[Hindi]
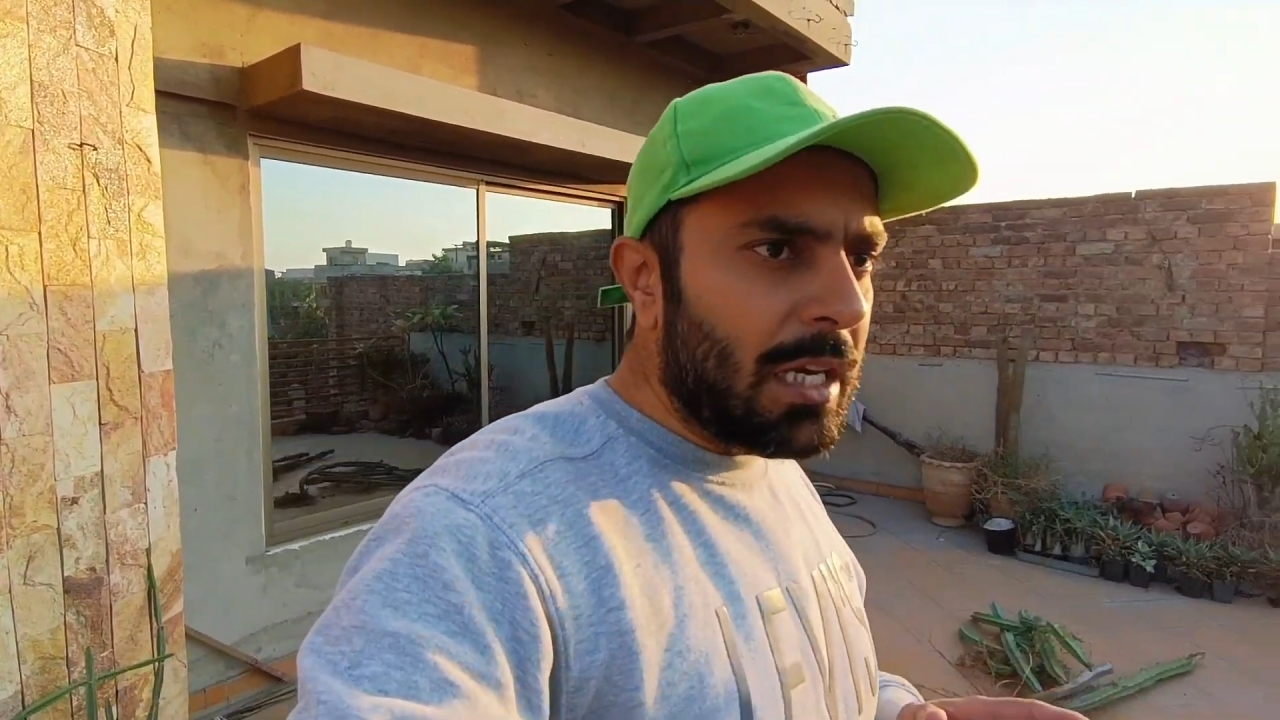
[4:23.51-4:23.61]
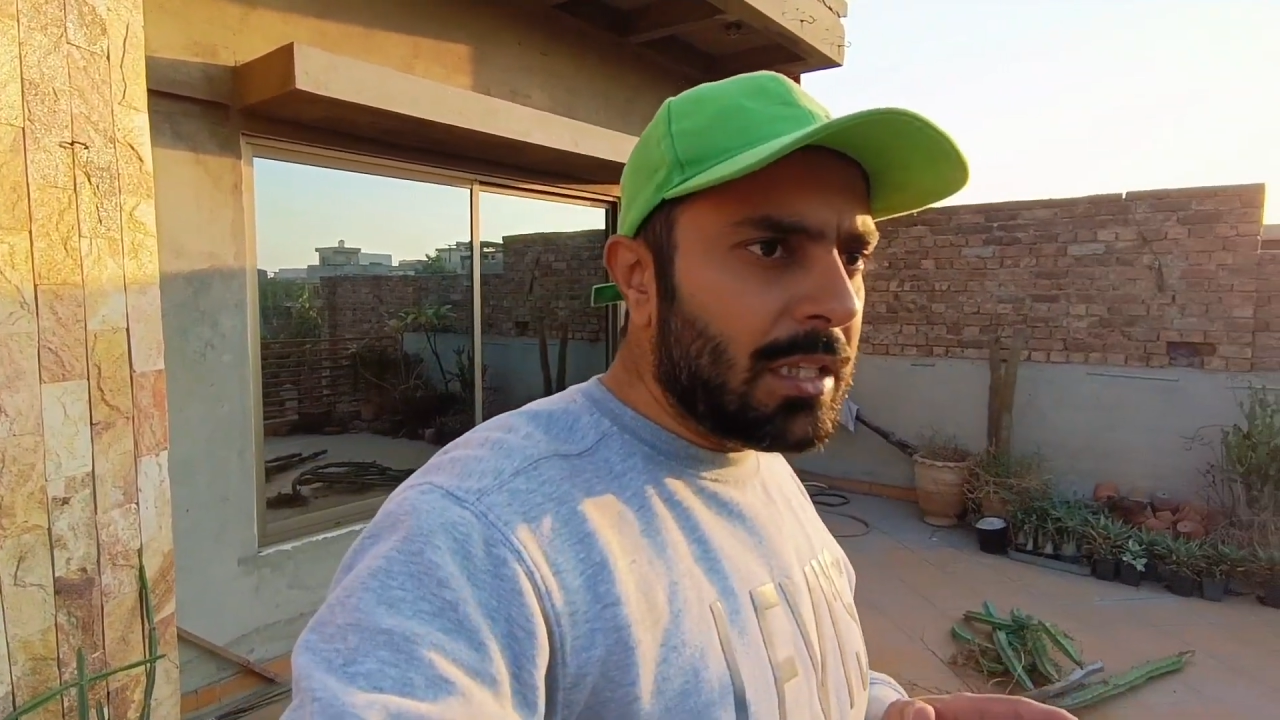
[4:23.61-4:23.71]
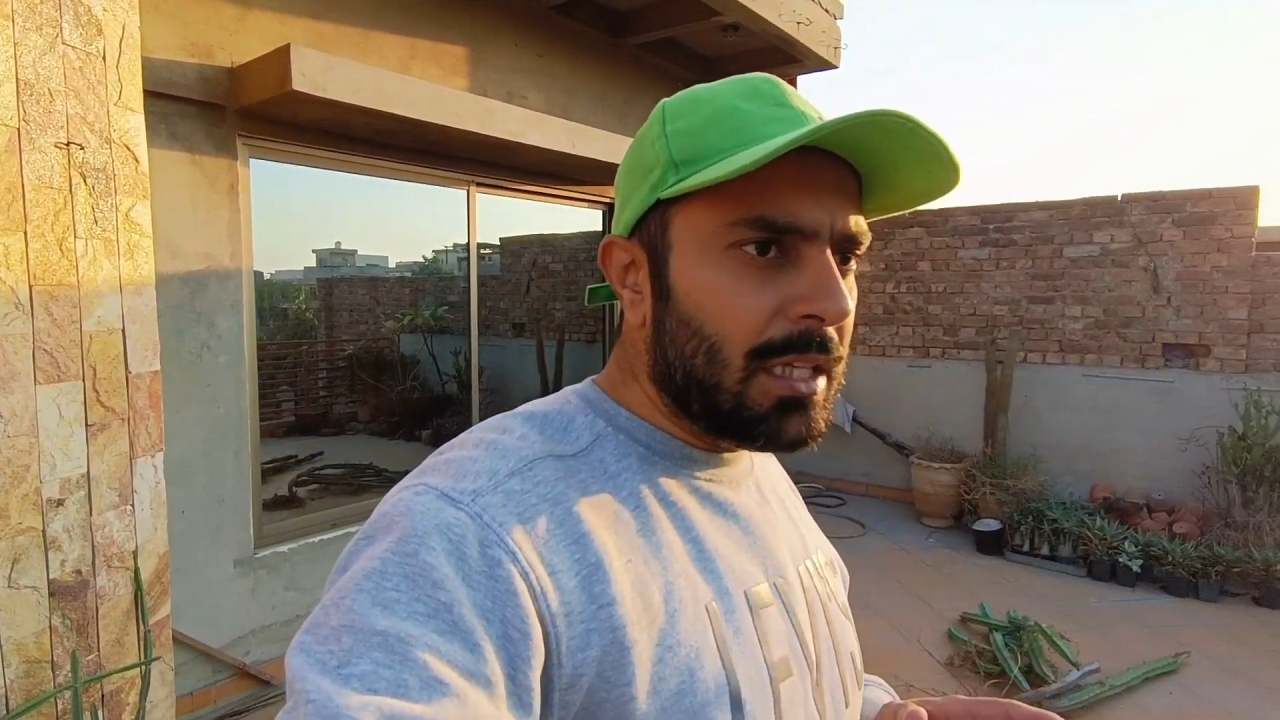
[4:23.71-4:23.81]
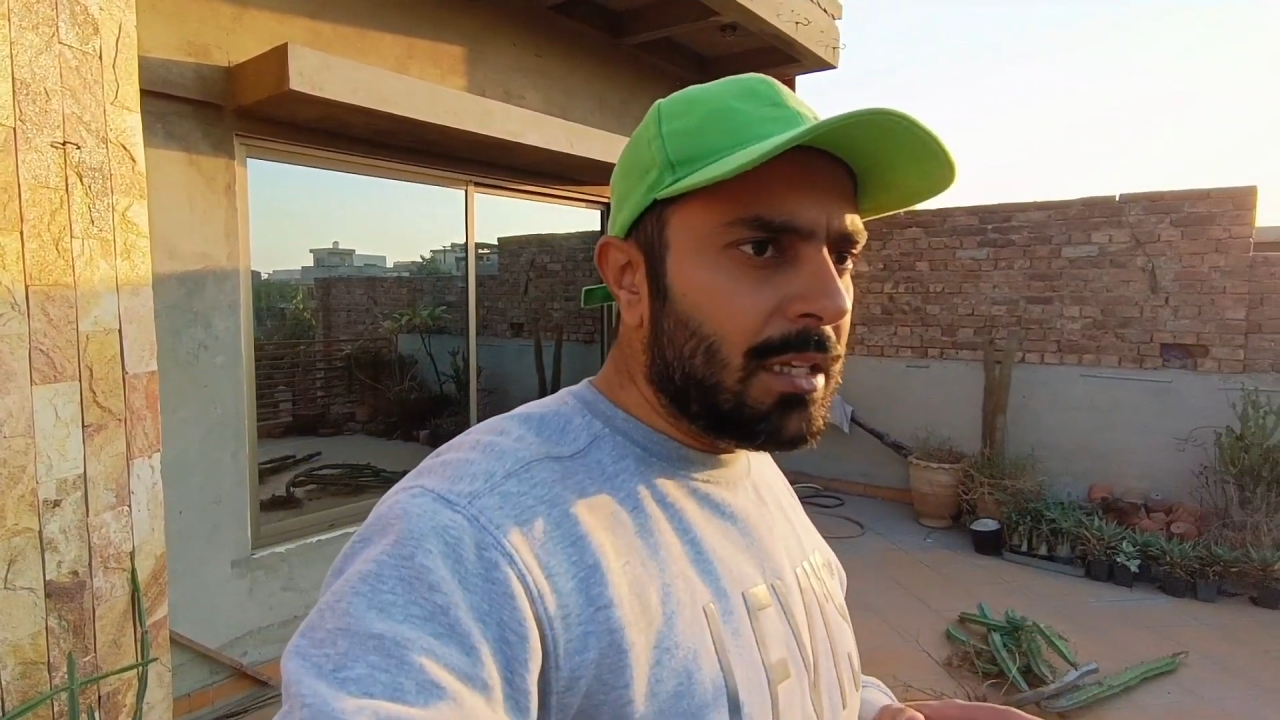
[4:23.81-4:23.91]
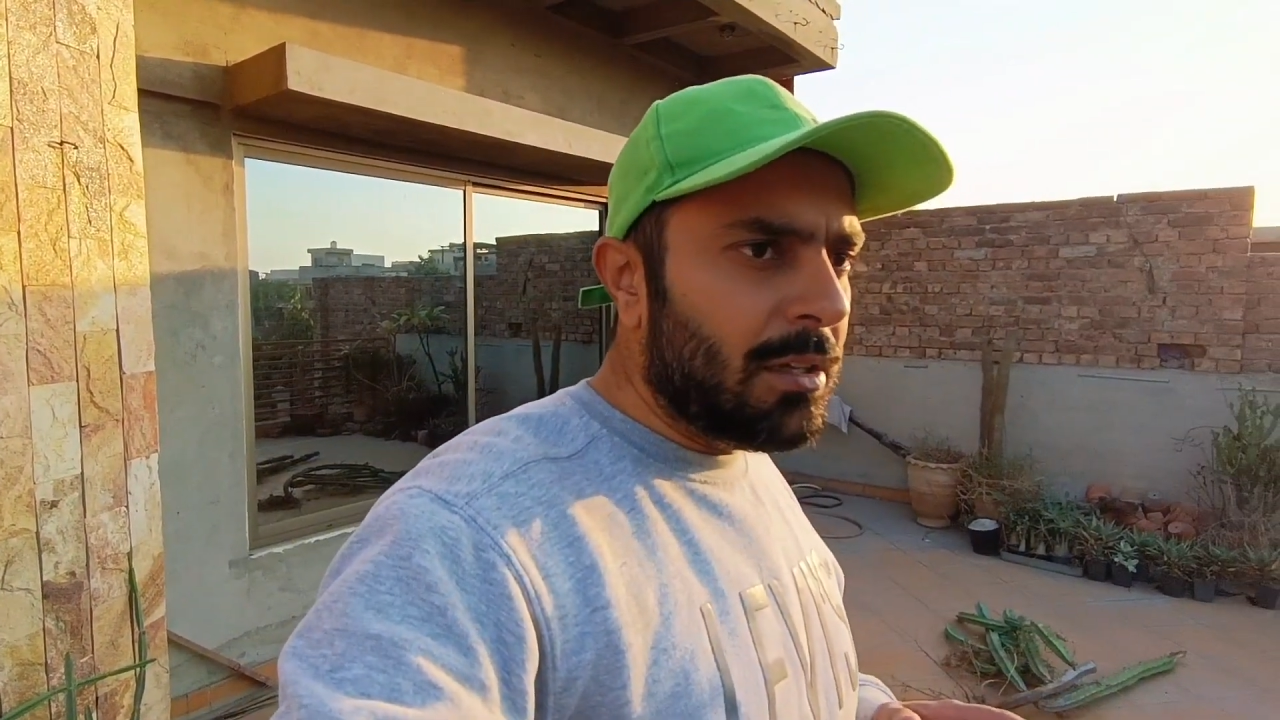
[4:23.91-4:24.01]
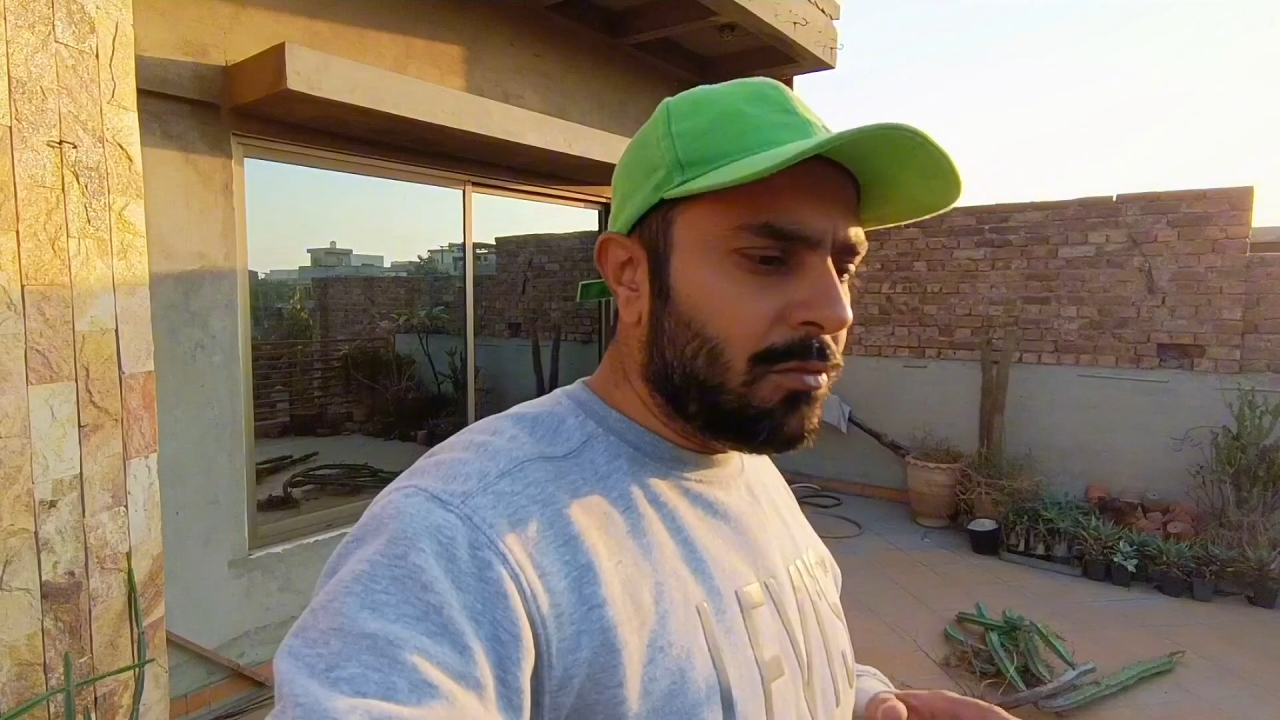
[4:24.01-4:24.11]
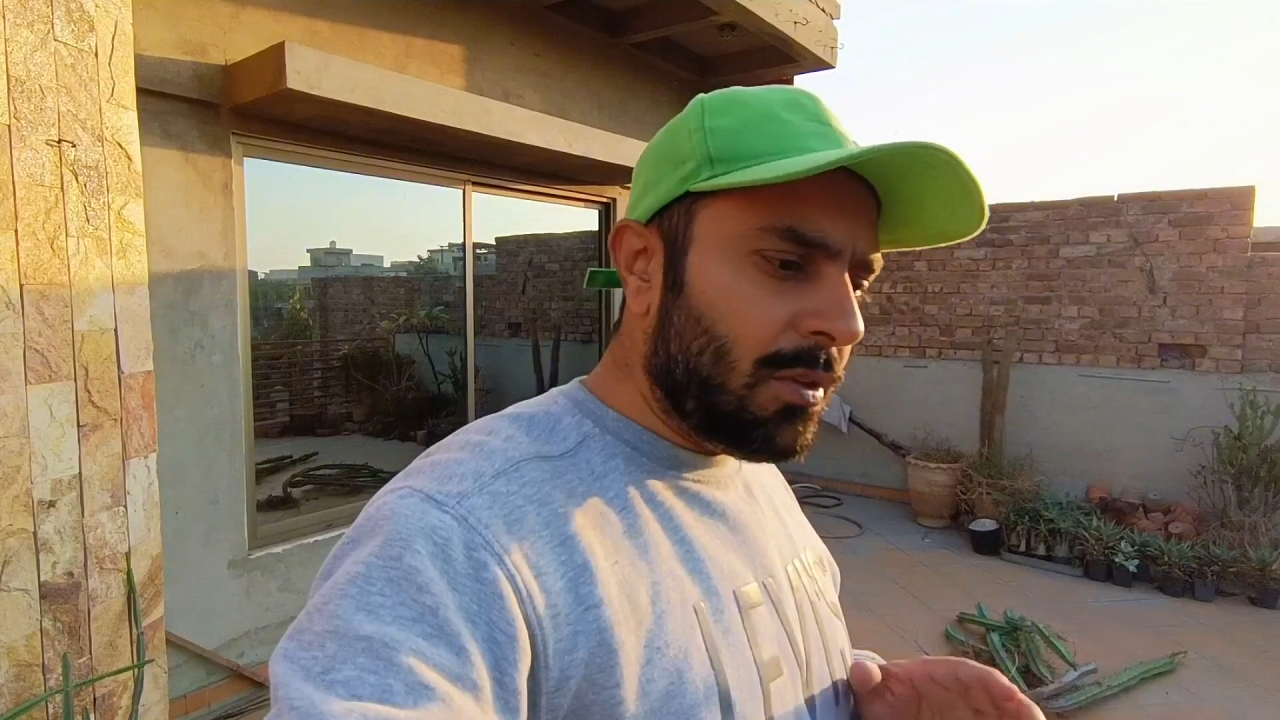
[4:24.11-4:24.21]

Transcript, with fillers: लेते हैं